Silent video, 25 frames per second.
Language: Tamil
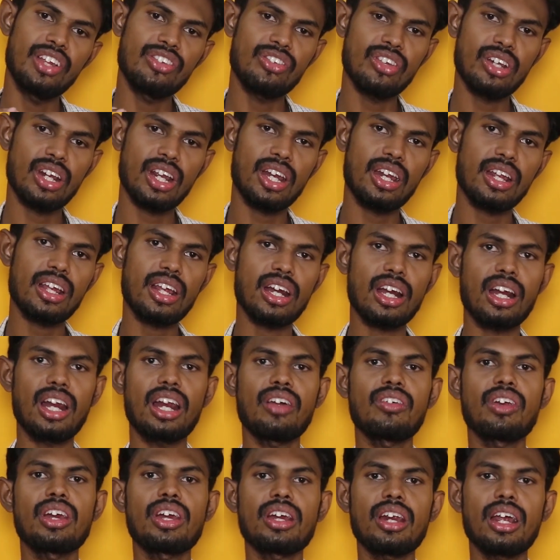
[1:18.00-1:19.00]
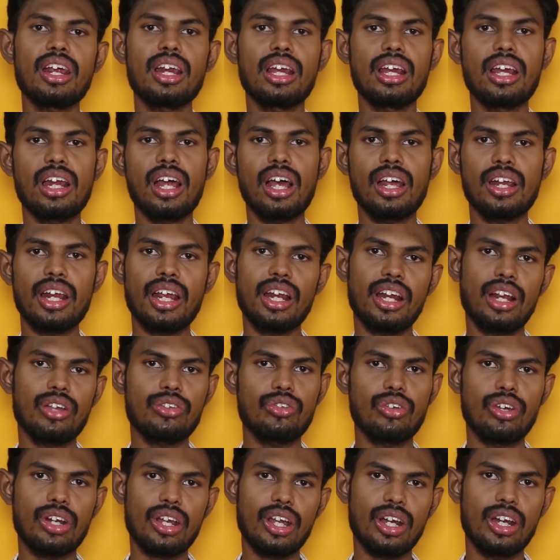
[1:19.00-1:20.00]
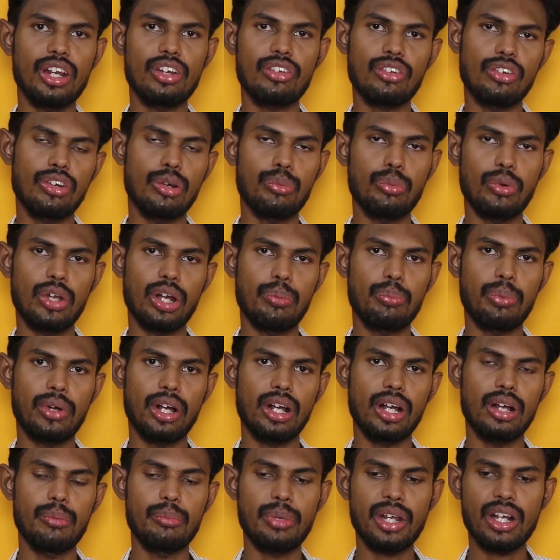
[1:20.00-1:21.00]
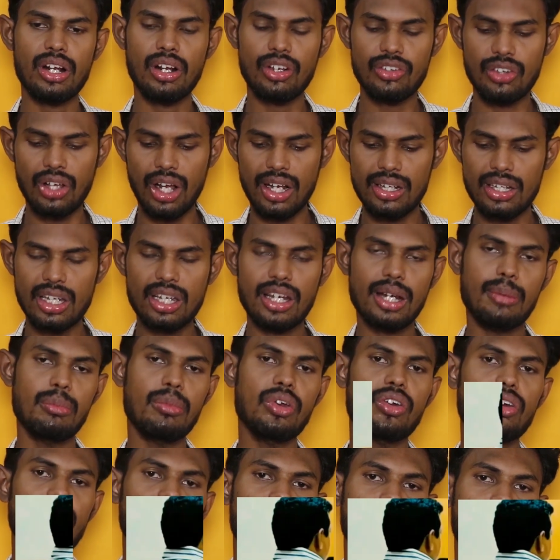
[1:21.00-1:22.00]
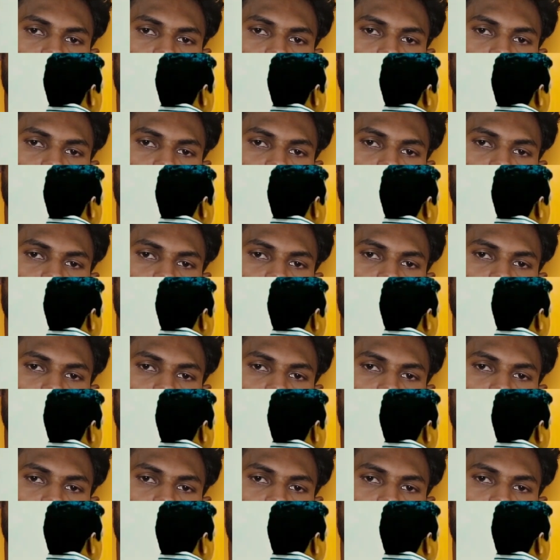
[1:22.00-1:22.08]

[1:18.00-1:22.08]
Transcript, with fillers: இன்ஜினியரிங் ரிலவெண்ட்டாக இல்லாத வேறு ஏதாச்சும் ஒரு கரியர்ஸ் வந்து போயிருப்பாங்க பிகாஸ் அந்த டைமில் வந்து